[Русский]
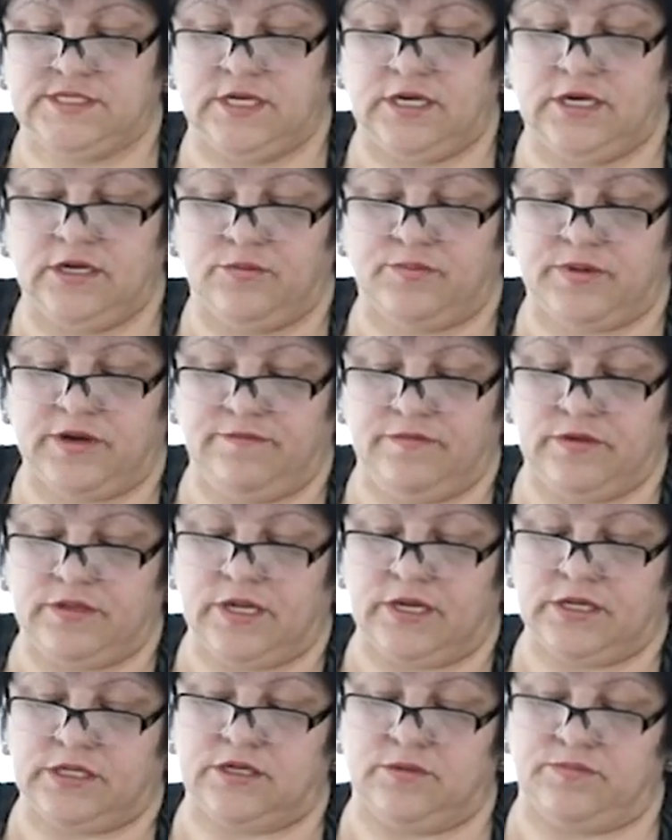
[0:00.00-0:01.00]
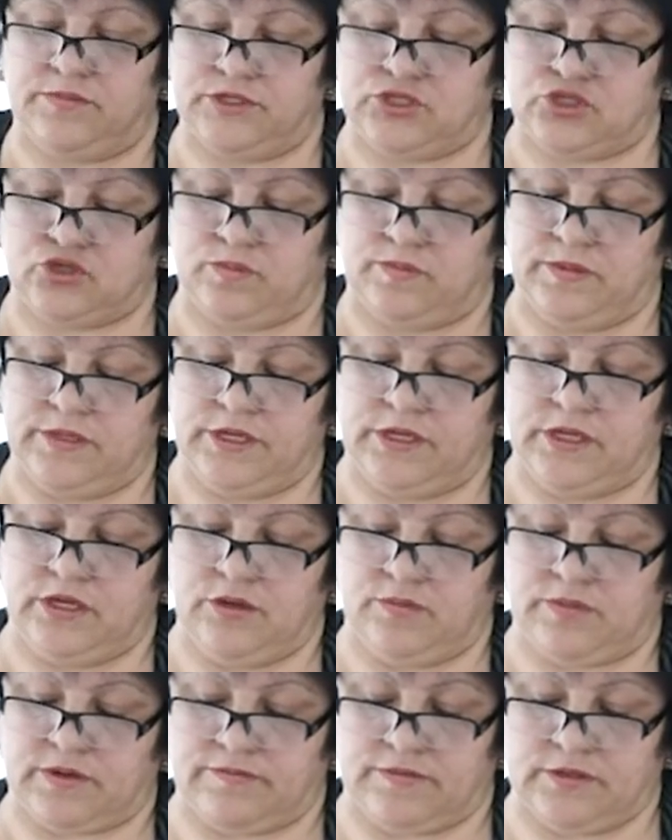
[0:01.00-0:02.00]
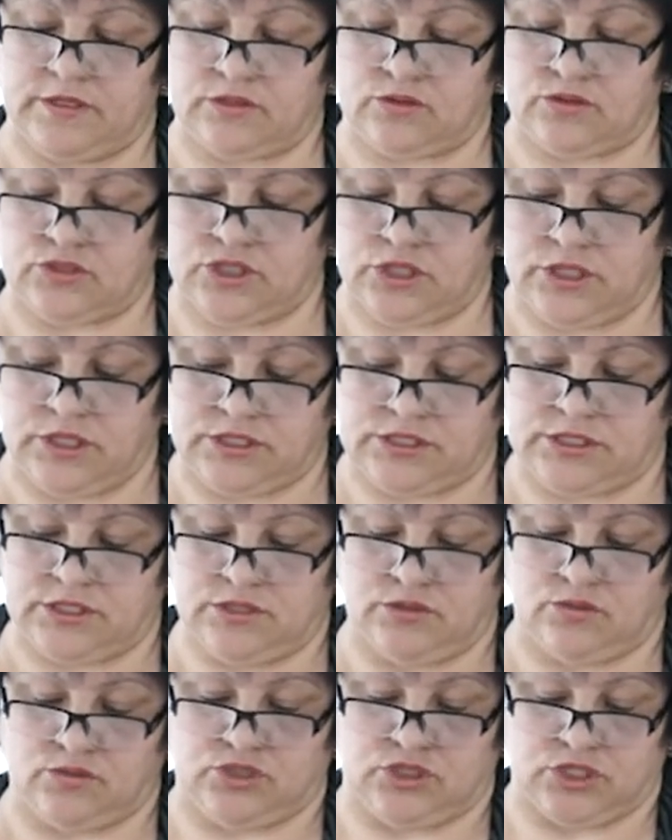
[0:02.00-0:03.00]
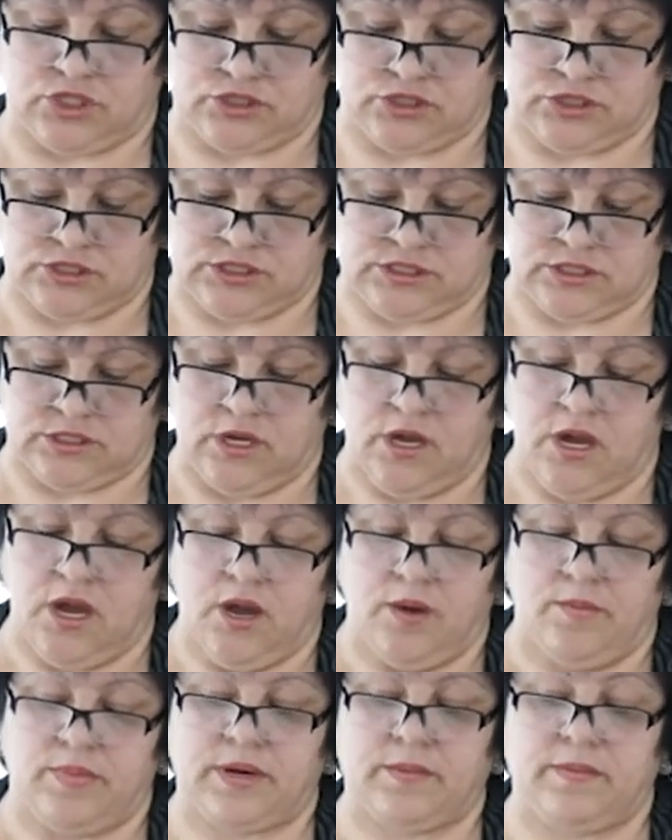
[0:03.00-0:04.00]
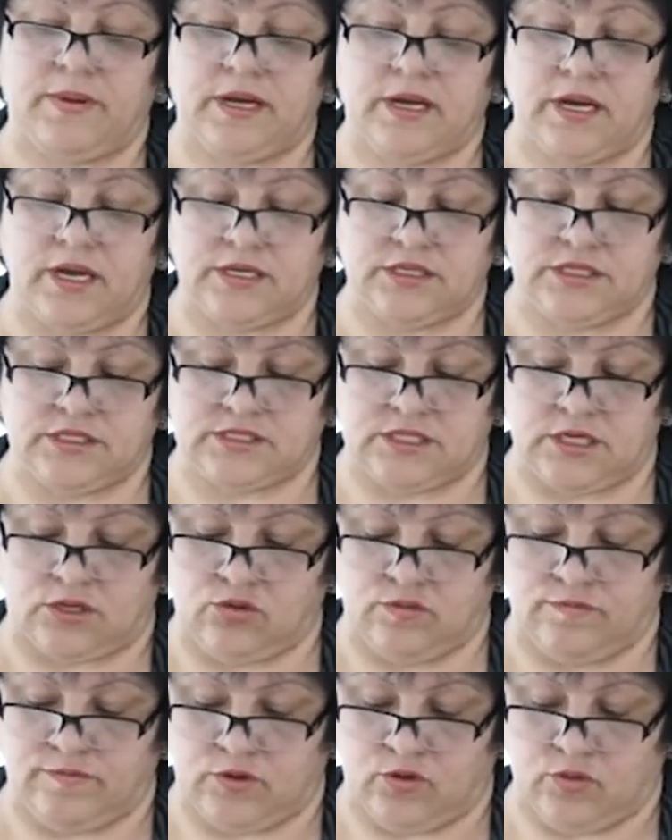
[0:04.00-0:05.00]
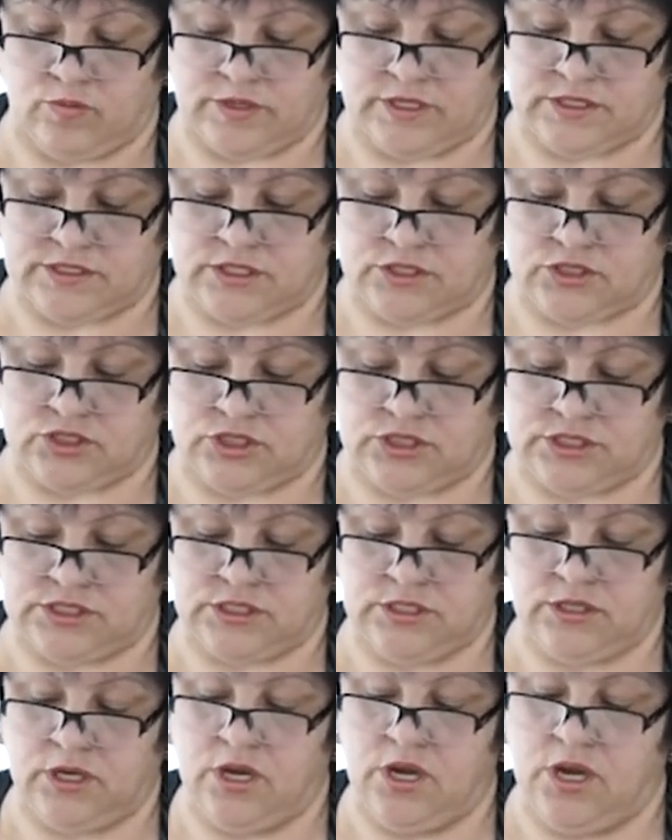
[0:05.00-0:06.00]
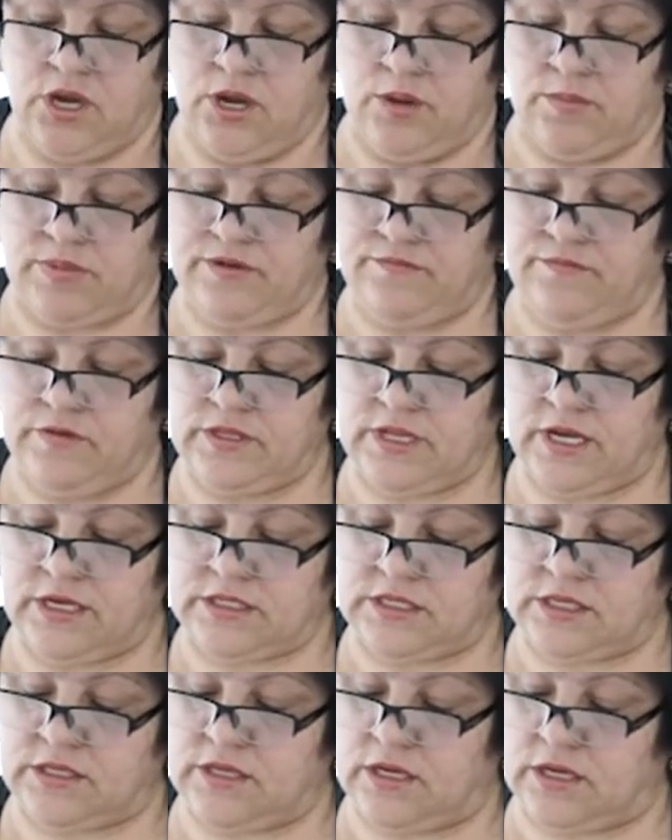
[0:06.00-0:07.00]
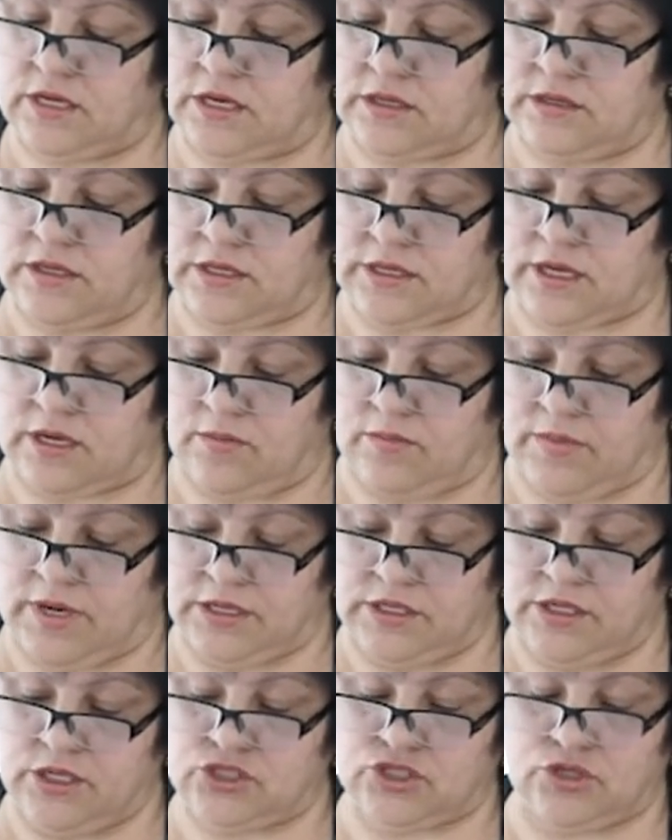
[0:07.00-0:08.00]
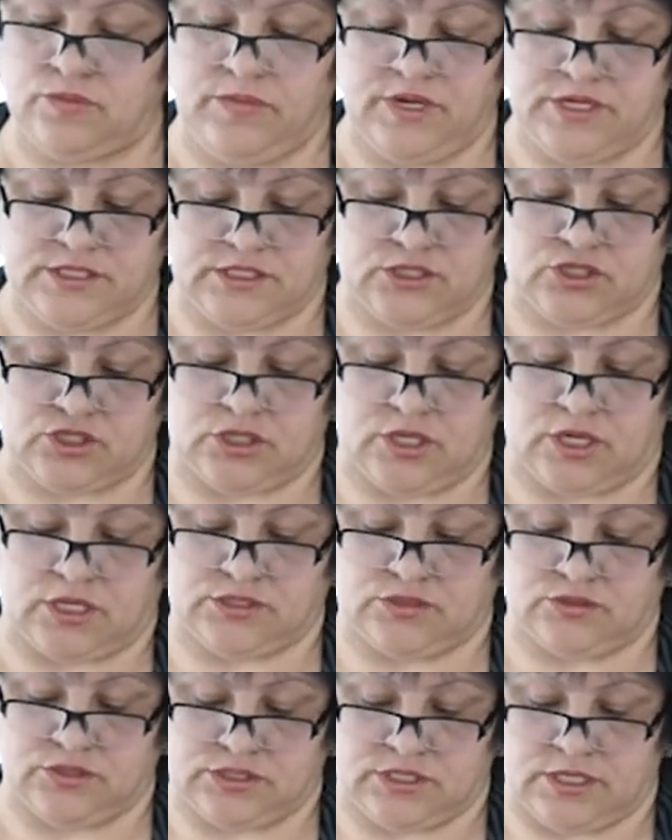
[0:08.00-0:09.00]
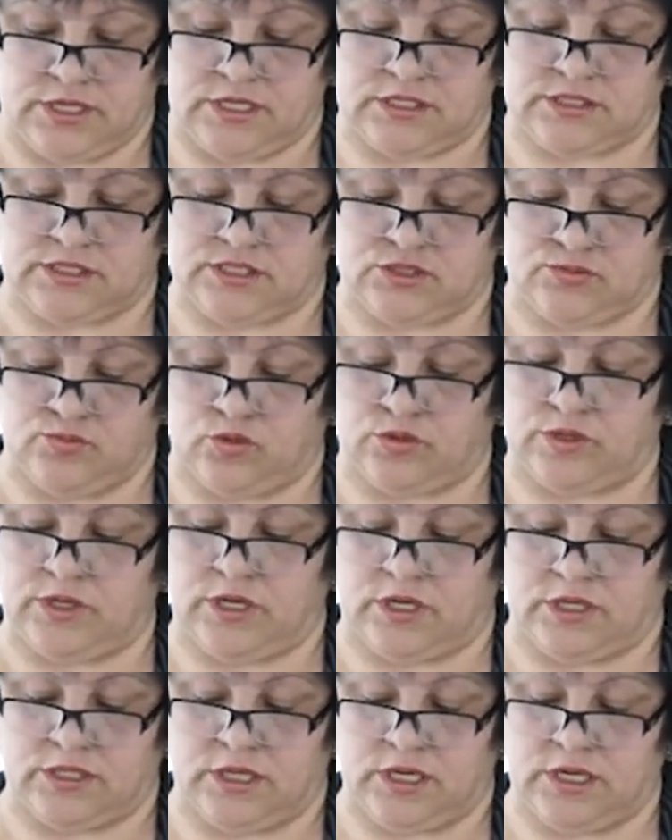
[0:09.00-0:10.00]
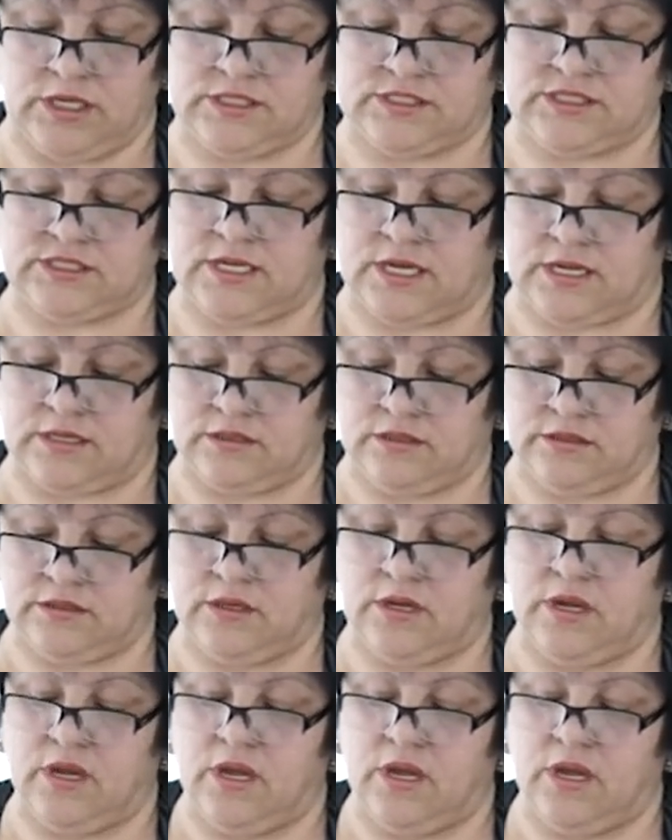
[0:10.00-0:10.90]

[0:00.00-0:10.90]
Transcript: целях профилактики преступлений и правонарушений среди учащихся, пропаганде здорового образа жизни, профилактике наркомании ежемесячно осуществляется сбор и анализ данных